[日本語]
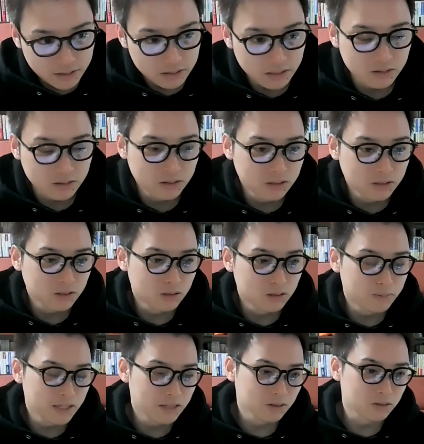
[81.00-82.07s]
で、その
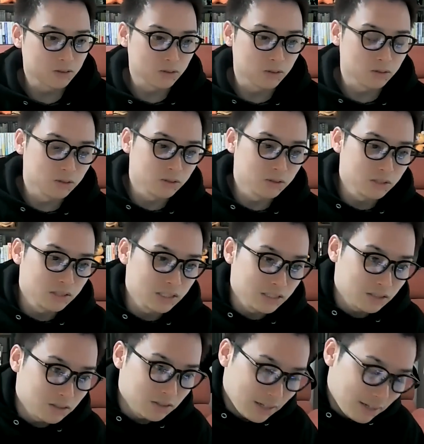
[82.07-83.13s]
コーパイロットの
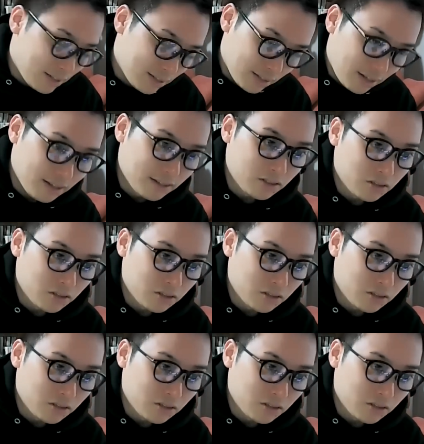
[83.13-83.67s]
実演ですね。